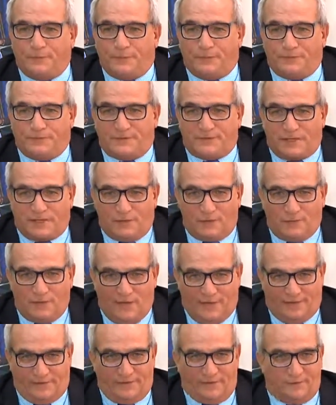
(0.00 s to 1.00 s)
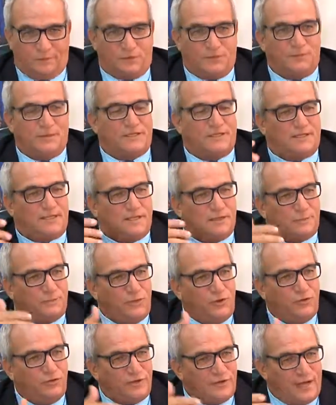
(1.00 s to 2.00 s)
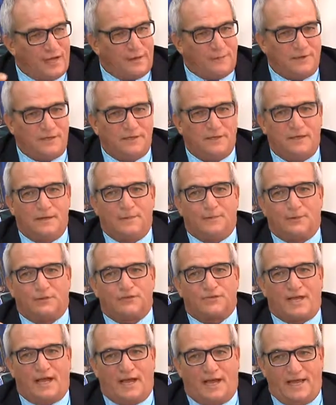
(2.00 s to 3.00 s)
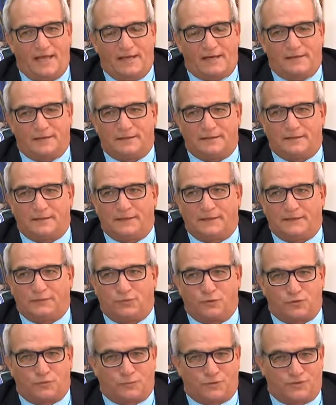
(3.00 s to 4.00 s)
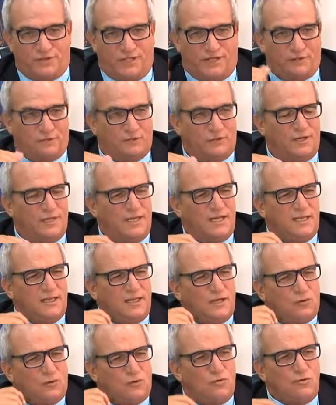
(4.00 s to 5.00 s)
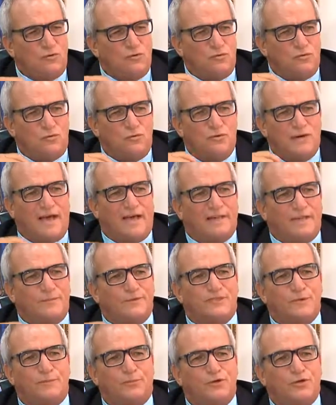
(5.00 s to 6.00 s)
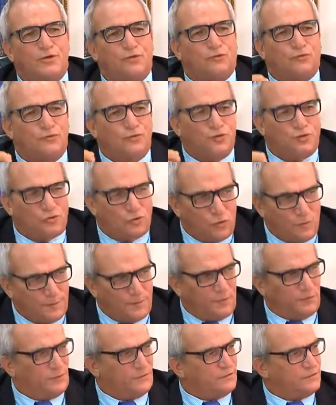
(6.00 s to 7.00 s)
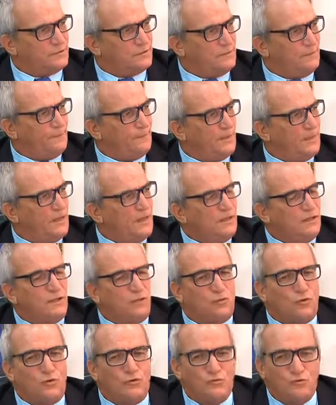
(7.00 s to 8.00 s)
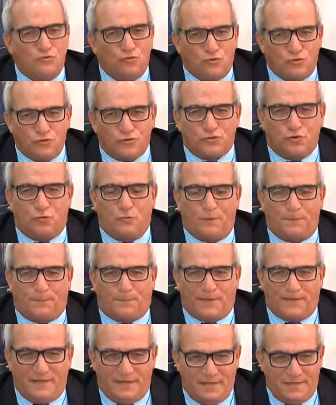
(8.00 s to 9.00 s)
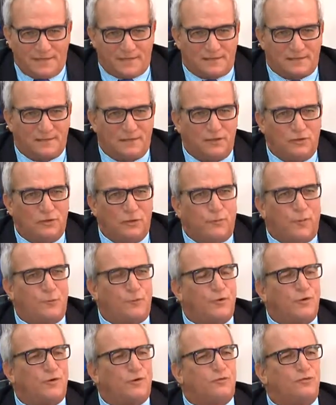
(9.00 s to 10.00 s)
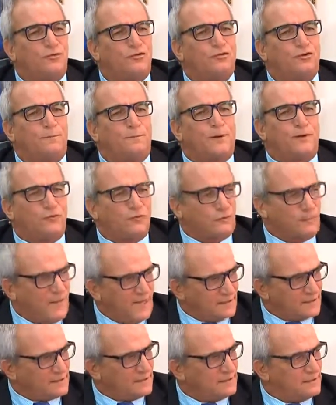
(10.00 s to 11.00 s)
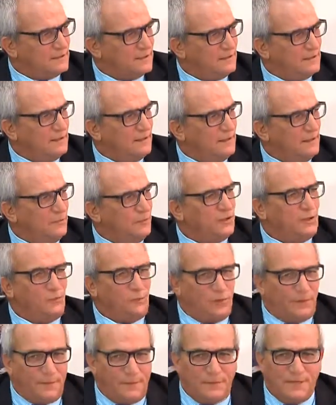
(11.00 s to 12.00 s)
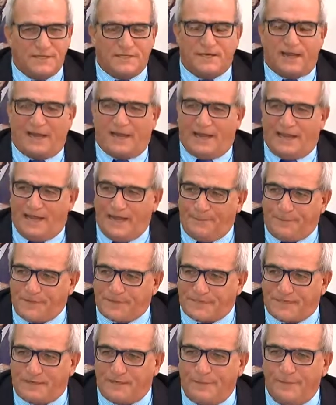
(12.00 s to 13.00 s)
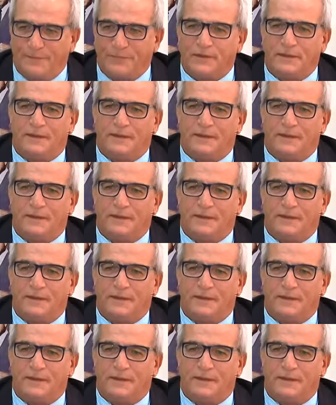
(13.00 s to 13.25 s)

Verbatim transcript: seca Holanda, você tem bem o dami, para nós raia é 2%. De com Holanda, você põe condição para nós de como nós, como país, não propõe condição para nós mesmos. Então, Bolívia pensa, ano é passado,